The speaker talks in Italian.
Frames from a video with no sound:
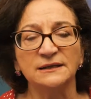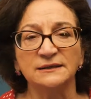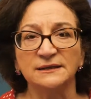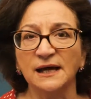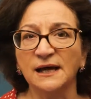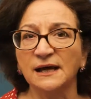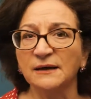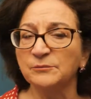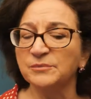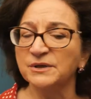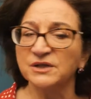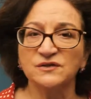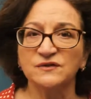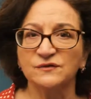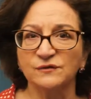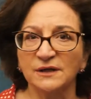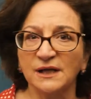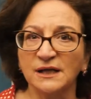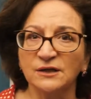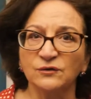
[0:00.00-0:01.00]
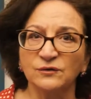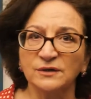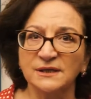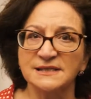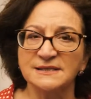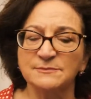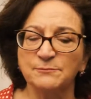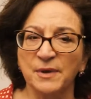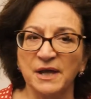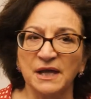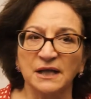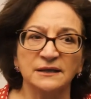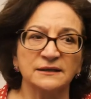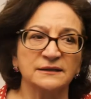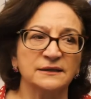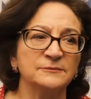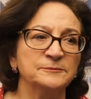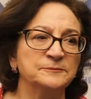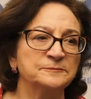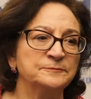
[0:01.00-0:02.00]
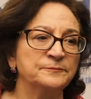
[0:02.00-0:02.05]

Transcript: da persone non esperte.